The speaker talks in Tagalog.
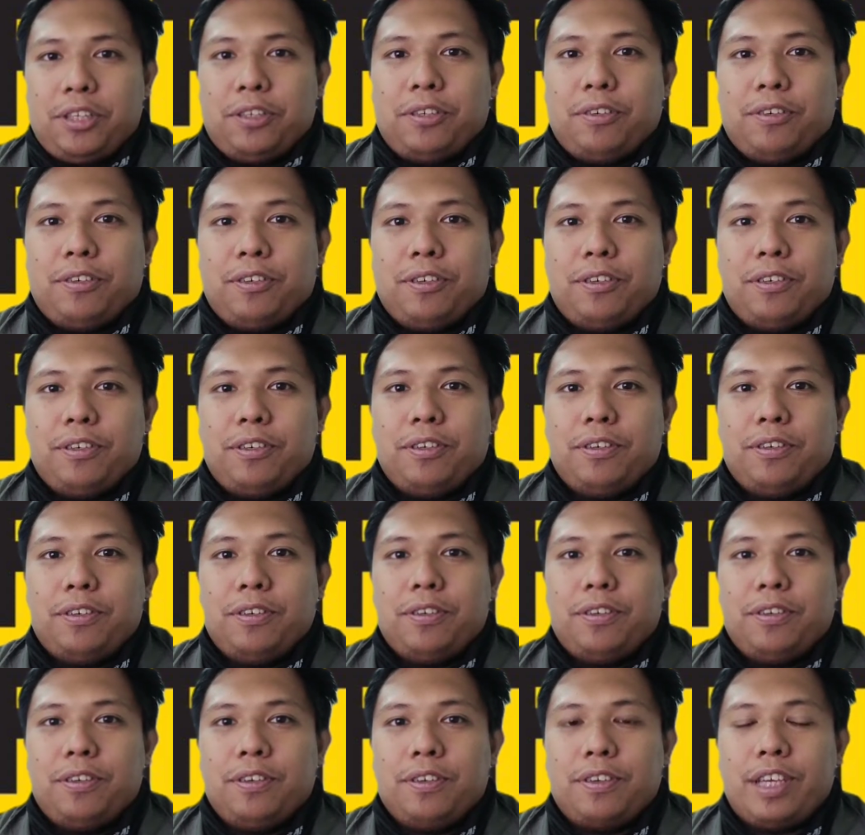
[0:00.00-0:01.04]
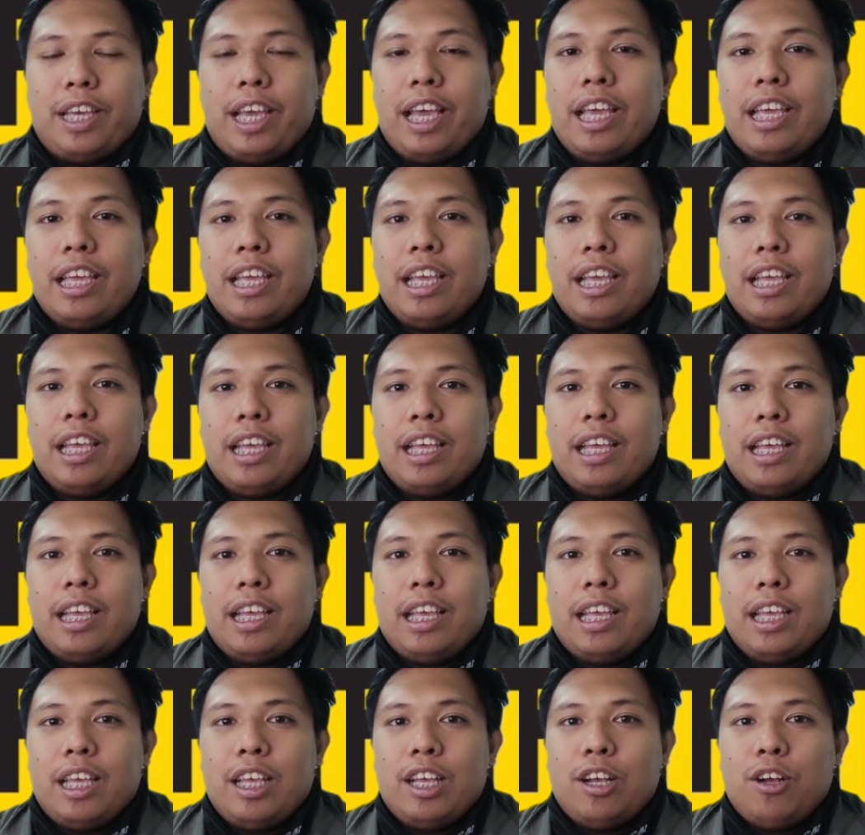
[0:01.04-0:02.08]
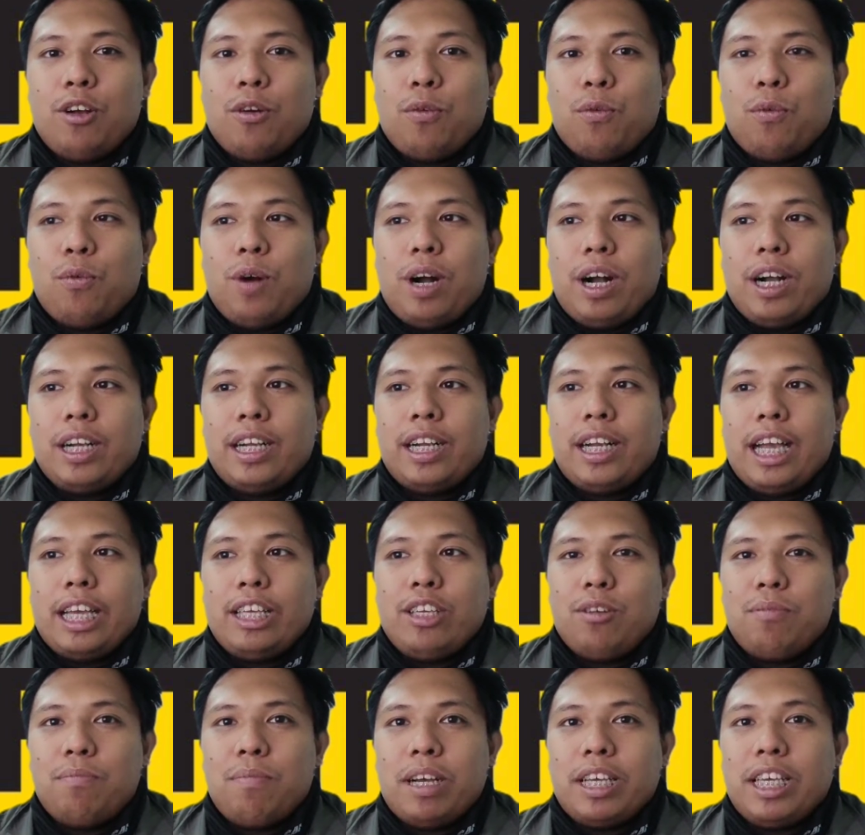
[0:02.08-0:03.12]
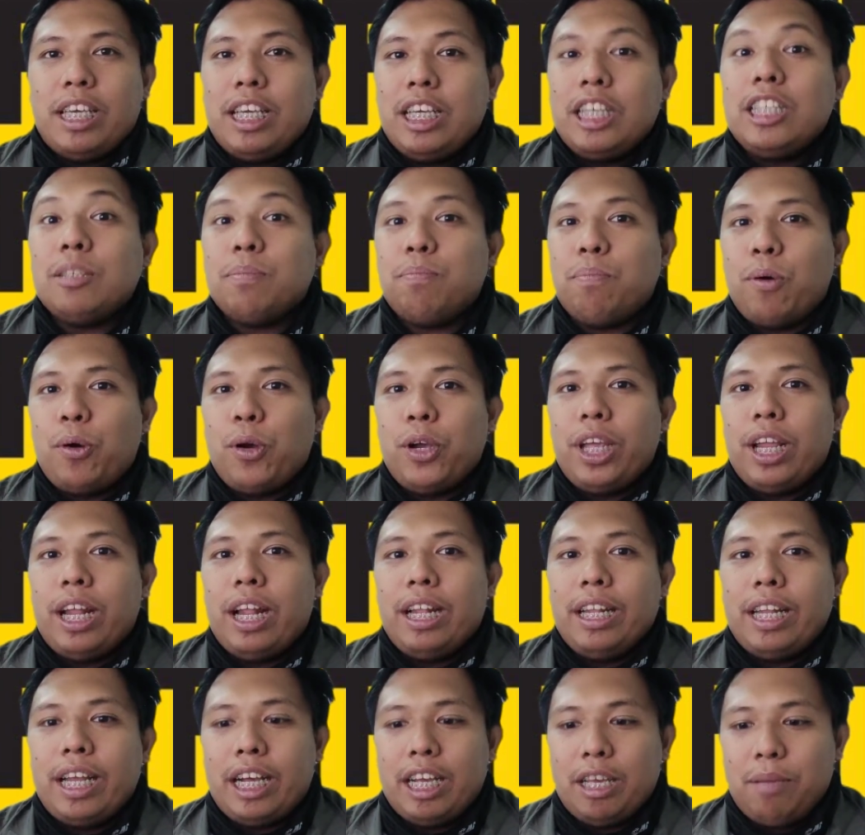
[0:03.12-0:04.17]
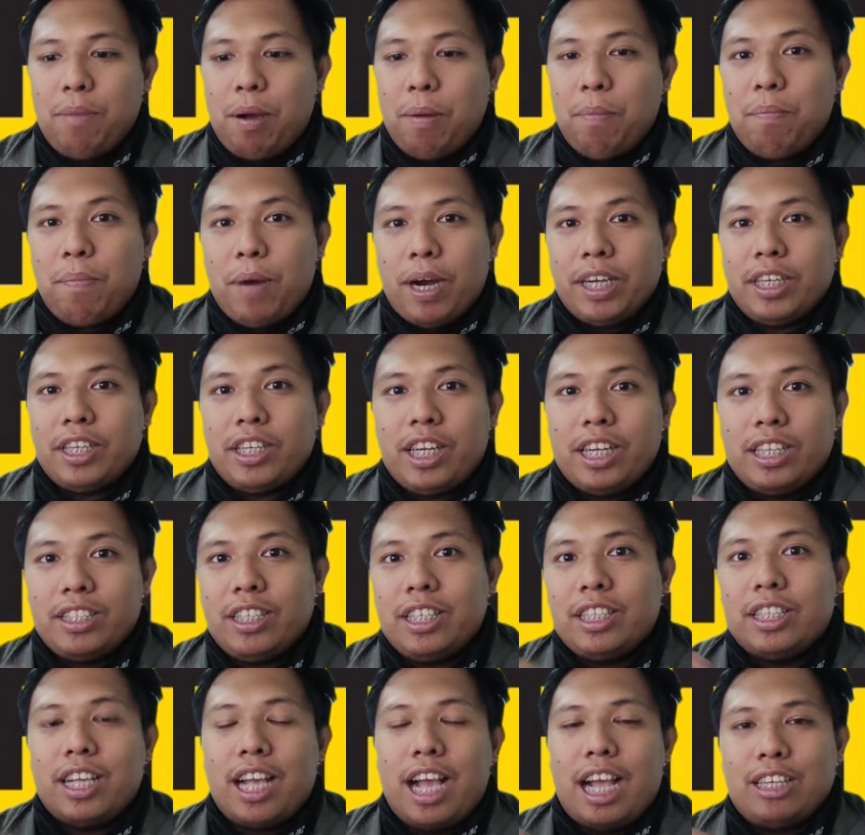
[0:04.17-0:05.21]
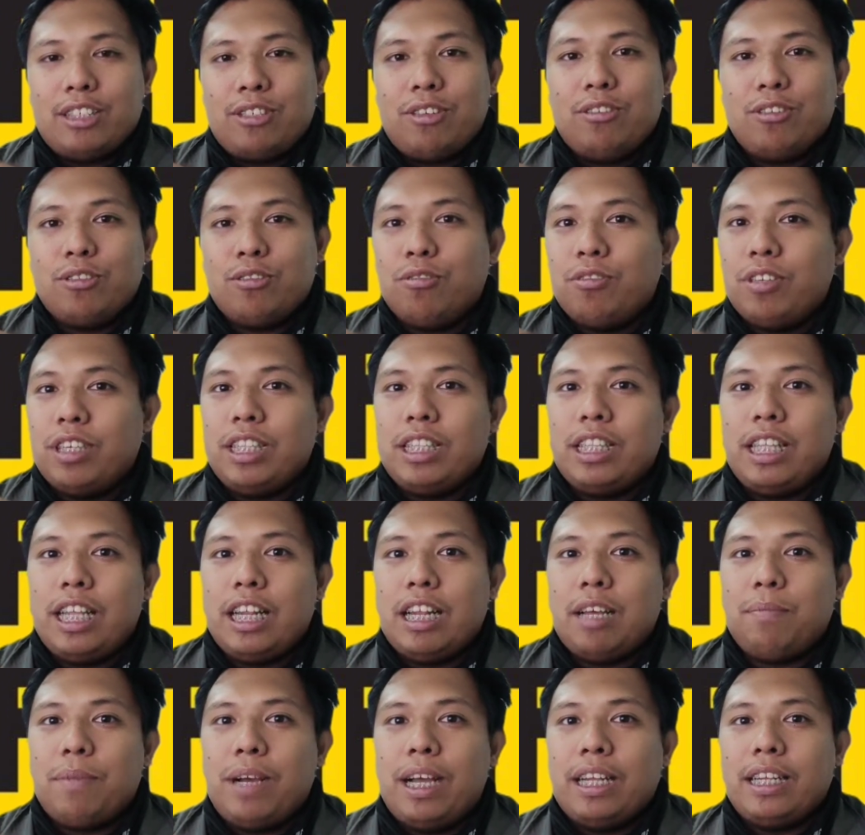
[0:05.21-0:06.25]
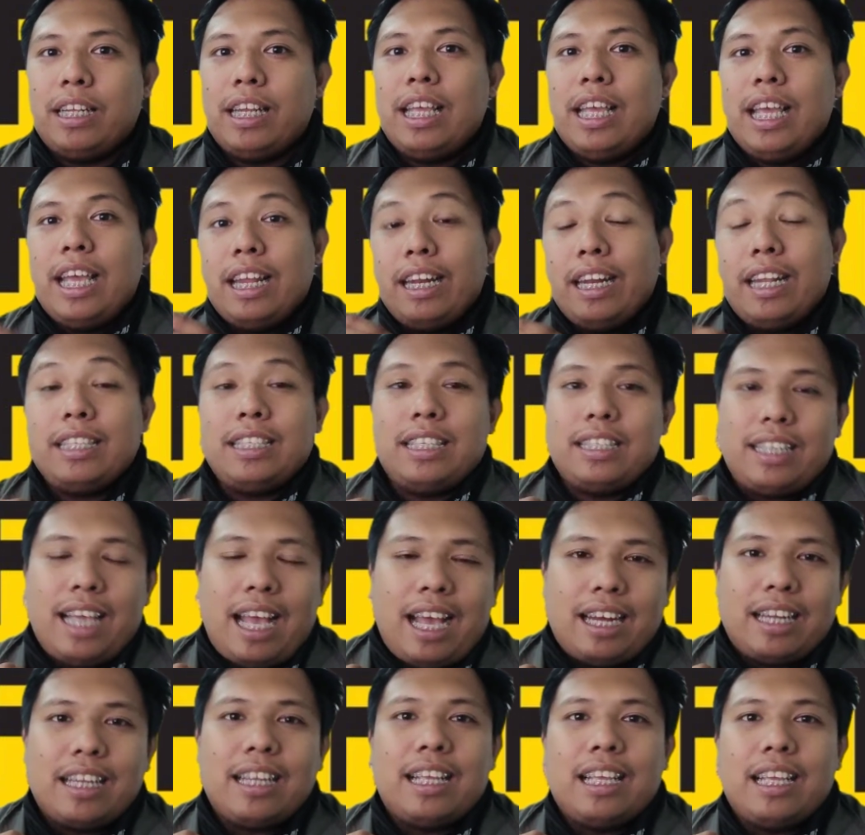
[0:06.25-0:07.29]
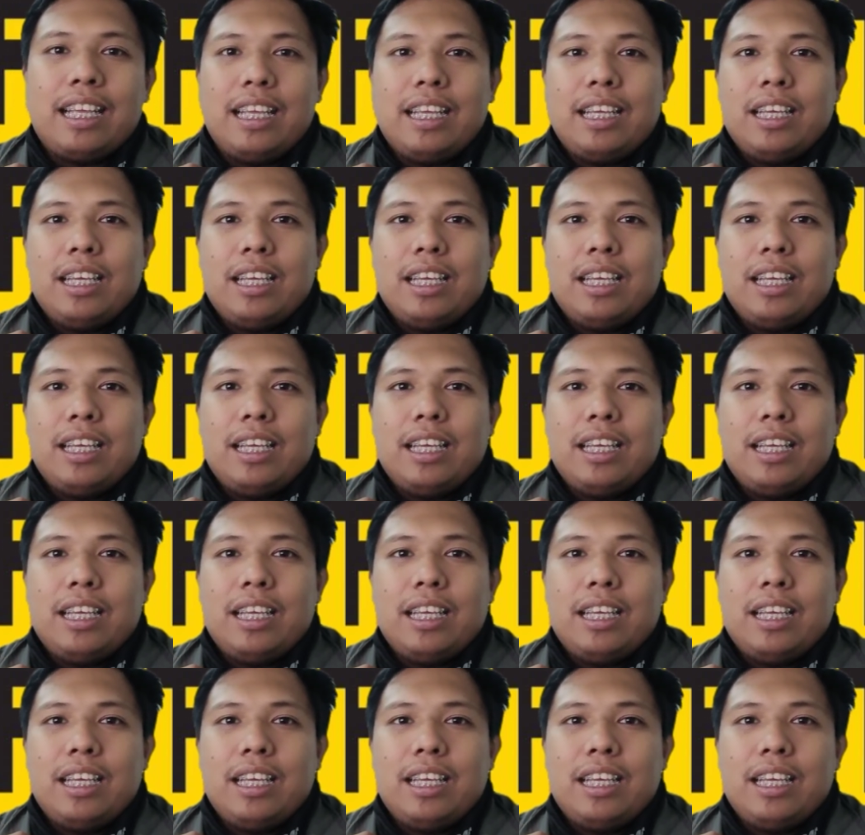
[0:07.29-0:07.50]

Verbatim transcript: niyo. Okay? Huwag kayong mag spoil ng ibang part ng discussion kung hindi naman necessary.